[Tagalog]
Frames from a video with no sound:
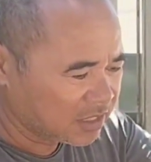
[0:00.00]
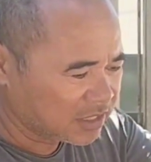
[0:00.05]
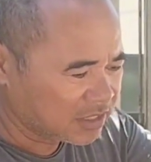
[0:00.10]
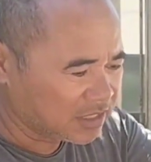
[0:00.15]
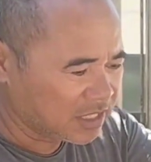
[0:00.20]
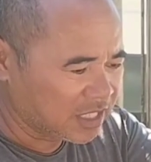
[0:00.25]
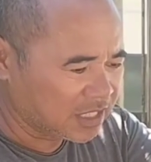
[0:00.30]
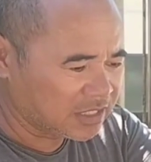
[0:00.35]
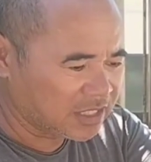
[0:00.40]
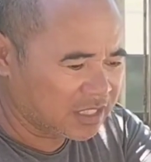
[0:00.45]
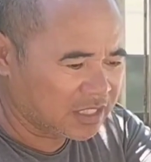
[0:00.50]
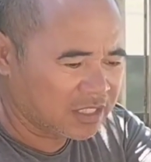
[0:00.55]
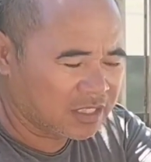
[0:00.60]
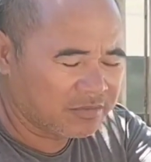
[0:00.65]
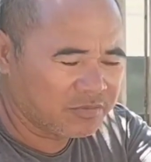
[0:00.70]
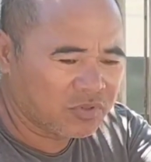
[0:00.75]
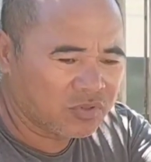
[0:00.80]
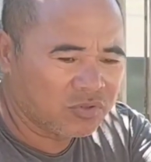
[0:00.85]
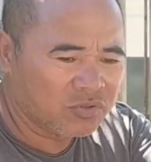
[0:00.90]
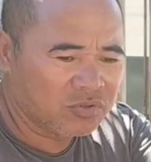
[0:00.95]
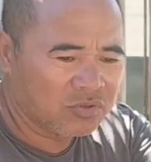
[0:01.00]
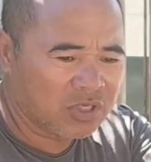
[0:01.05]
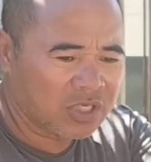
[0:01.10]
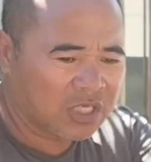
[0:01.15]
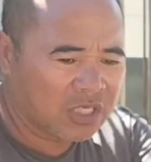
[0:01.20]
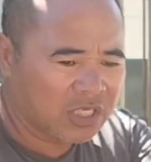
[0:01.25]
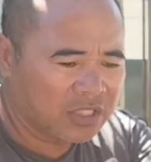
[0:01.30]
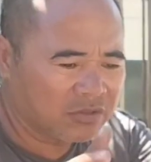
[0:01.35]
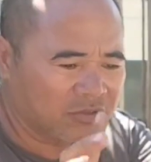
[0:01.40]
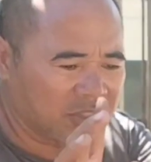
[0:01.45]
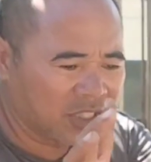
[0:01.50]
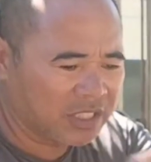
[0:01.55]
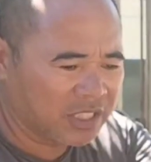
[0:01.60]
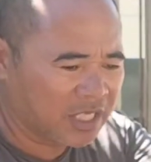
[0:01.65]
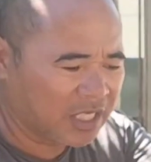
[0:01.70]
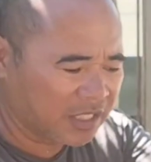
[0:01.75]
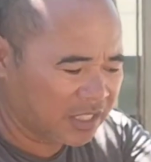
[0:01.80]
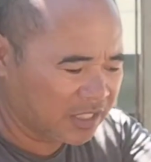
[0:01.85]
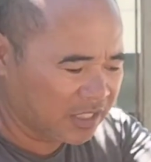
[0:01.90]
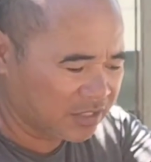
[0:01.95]
hindi natin alam kung uh, anong
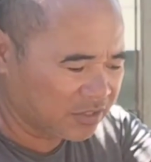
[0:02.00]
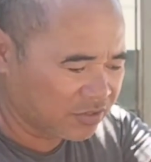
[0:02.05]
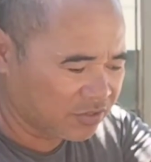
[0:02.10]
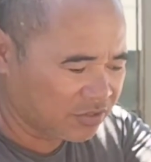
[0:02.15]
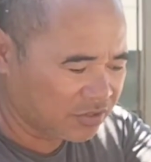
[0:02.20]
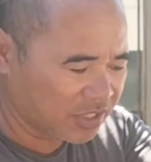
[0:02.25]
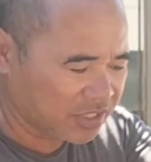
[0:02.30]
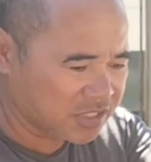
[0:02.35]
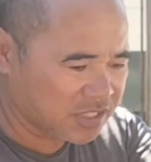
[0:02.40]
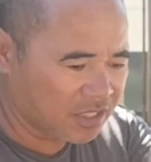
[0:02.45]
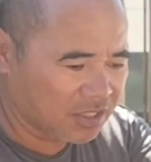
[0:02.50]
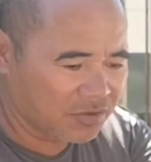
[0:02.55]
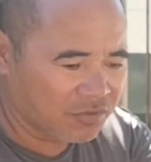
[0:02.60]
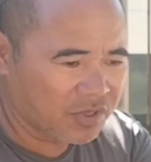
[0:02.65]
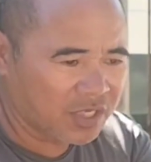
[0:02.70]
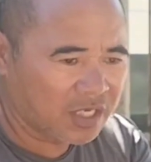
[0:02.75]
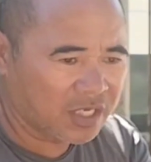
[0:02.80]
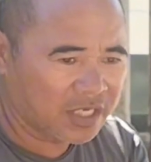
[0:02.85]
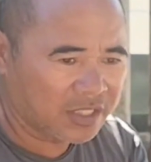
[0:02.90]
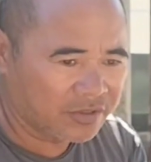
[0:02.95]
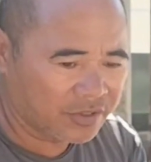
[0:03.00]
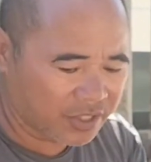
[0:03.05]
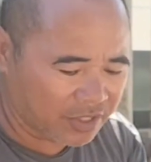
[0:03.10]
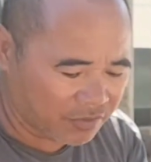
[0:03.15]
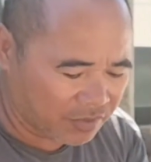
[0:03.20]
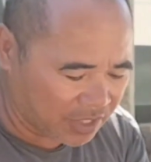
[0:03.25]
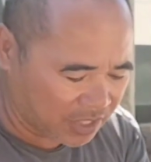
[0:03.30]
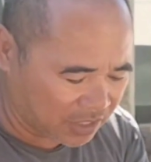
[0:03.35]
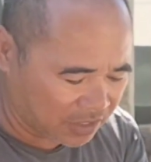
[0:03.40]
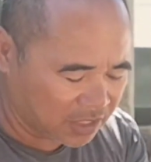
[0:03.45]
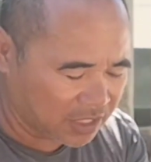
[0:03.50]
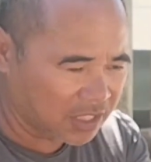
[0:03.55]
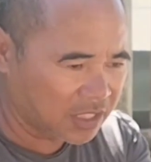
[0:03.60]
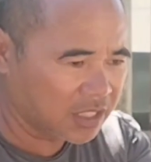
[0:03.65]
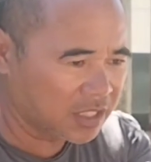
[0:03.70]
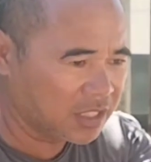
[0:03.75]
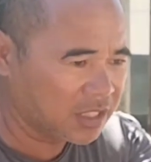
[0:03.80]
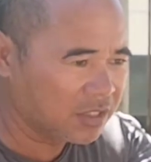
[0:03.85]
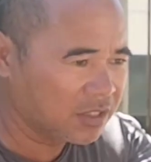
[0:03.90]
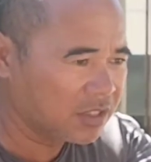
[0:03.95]
nangyari nito kasi walang ano eh walang
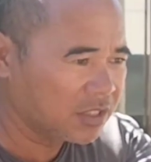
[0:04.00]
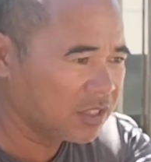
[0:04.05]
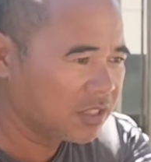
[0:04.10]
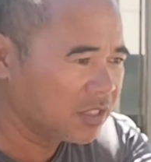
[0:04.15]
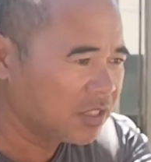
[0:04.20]
uh,